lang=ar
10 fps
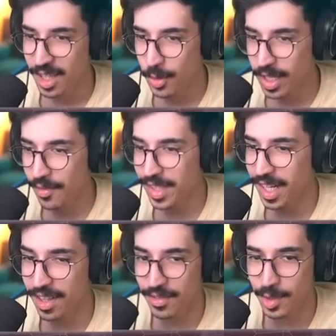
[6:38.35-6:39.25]
كذا وقفت
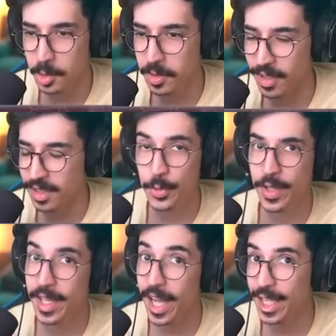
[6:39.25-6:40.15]
اناظر في الكوره
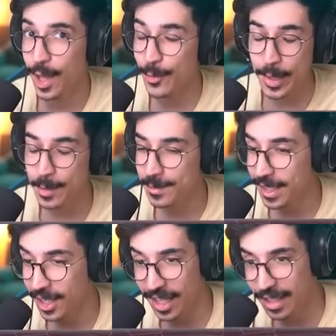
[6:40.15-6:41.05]
شوف هذا ولا
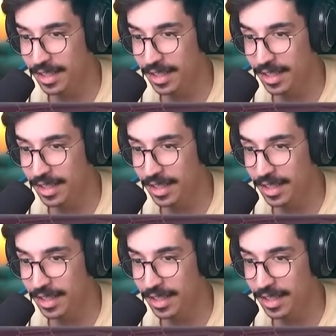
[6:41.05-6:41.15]
ولا